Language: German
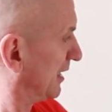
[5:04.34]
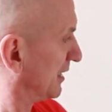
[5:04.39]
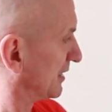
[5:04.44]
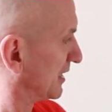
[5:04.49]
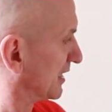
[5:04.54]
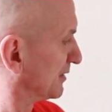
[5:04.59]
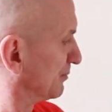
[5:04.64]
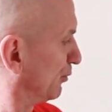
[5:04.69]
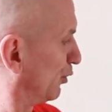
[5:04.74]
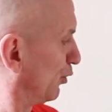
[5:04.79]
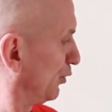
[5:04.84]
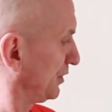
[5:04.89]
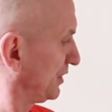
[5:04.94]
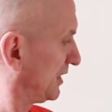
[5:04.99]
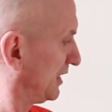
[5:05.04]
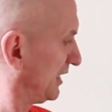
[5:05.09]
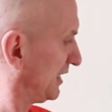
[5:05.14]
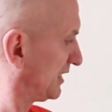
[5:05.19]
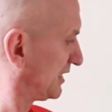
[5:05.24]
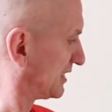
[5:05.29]
Das
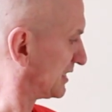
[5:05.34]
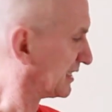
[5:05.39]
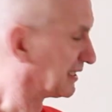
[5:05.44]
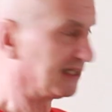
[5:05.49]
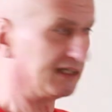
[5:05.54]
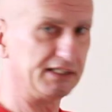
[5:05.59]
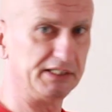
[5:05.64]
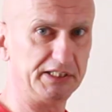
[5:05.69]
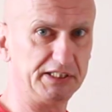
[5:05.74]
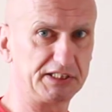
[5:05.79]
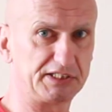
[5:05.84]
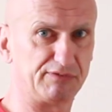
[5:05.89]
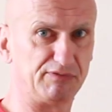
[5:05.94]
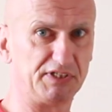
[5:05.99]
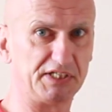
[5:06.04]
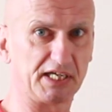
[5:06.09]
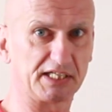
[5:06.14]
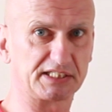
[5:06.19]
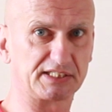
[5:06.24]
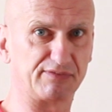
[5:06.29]
Mondlicht ist
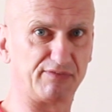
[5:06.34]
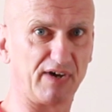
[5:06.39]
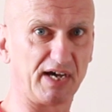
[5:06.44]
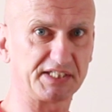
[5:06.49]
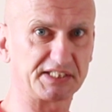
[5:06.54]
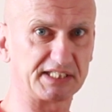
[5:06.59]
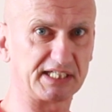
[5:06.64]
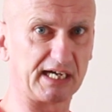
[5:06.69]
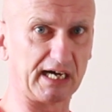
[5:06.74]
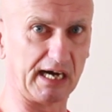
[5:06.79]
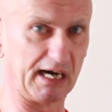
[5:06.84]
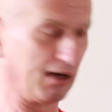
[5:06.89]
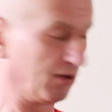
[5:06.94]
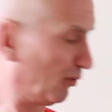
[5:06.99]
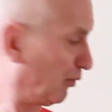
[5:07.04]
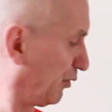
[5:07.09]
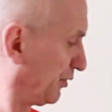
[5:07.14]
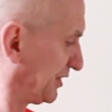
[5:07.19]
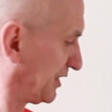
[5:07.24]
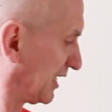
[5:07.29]
wie das Wasser
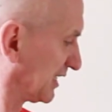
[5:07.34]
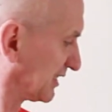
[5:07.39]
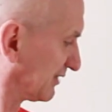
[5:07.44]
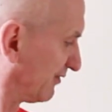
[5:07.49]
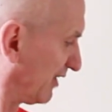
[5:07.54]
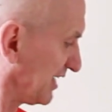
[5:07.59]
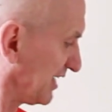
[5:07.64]
und das